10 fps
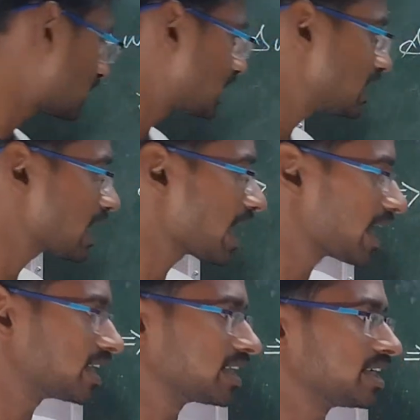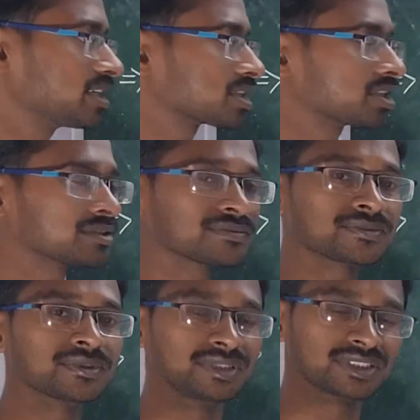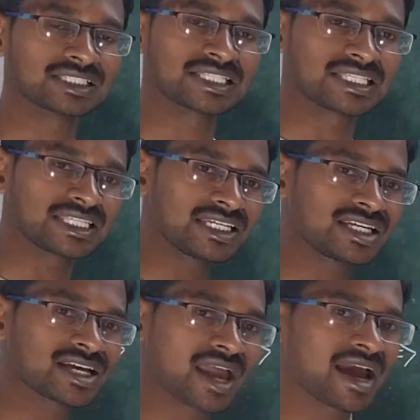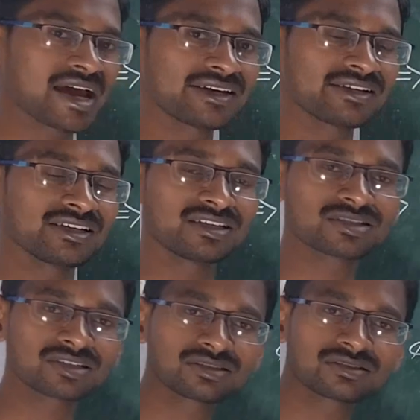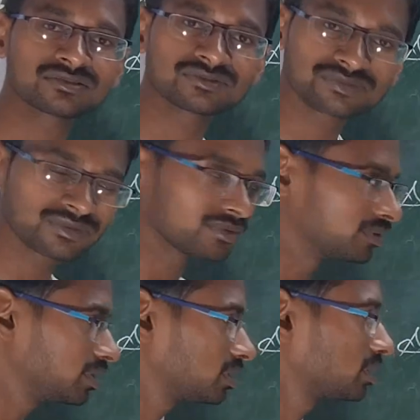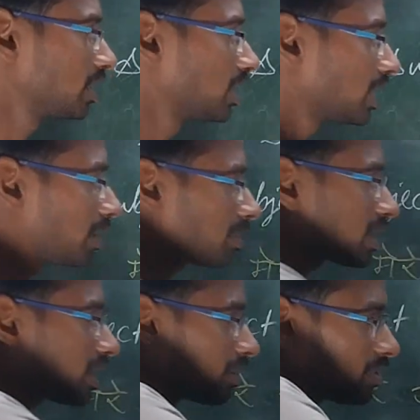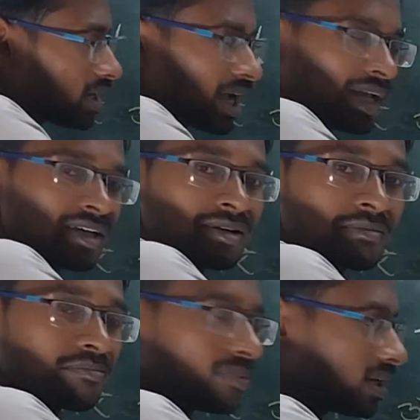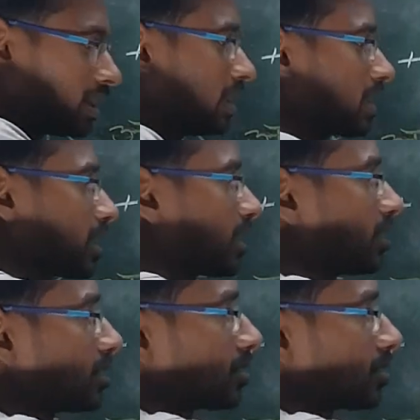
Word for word: सी हैड ईटन फूड सी हैड ईटन फूड अब कब खाई पहले खाई